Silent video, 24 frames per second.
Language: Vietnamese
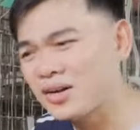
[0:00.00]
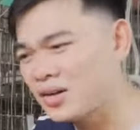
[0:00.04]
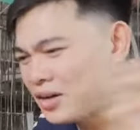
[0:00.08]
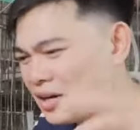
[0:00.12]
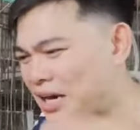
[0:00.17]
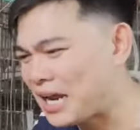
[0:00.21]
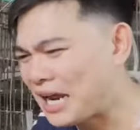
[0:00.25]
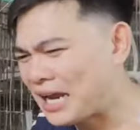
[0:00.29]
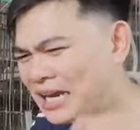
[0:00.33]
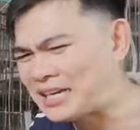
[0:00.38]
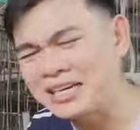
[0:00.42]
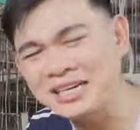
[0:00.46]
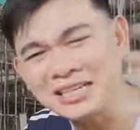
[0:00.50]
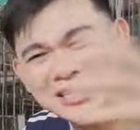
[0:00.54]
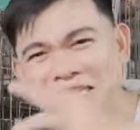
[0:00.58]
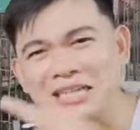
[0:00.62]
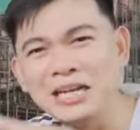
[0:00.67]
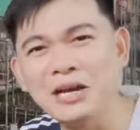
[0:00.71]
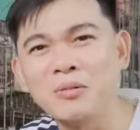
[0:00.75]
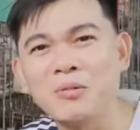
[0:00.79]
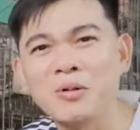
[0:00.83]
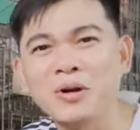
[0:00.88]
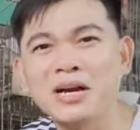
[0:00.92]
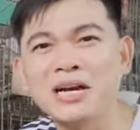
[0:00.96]
nó đẻ rất
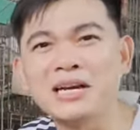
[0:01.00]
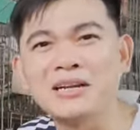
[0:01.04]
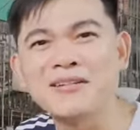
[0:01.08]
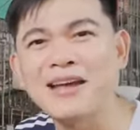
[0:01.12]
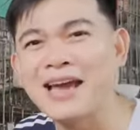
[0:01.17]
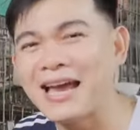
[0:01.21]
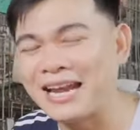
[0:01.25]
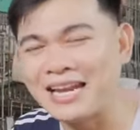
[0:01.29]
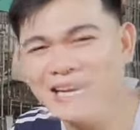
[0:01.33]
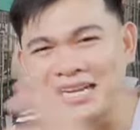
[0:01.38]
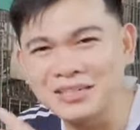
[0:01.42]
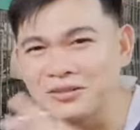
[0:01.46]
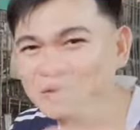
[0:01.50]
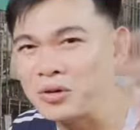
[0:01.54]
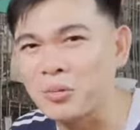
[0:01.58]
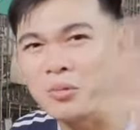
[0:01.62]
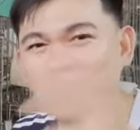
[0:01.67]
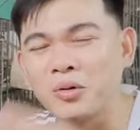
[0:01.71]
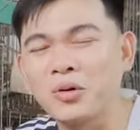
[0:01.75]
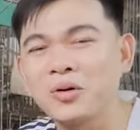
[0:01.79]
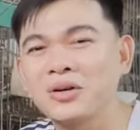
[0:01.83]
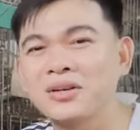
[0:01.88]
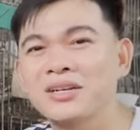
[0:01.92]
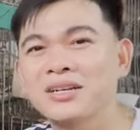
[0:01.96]
nhiều mọi người, đẻ liên tục
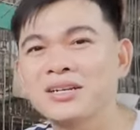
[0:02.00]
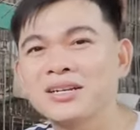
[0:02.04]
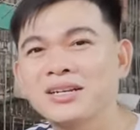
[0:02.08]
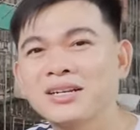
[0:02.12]
luôn.